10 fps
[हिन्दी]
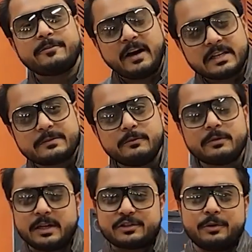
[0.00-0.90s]
फास्ट
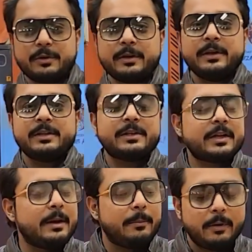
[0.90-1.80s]
फूड रेस्टोरेंट
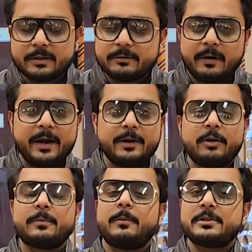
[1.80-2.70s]
जिनका बहुत वाइड
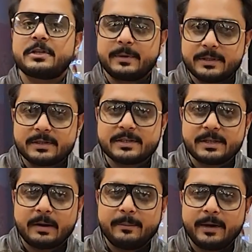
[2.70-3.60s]
और बहुत ज़बरदस्त
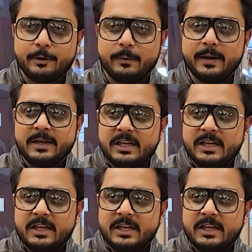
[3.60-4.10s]
किस्म का मेन्यू है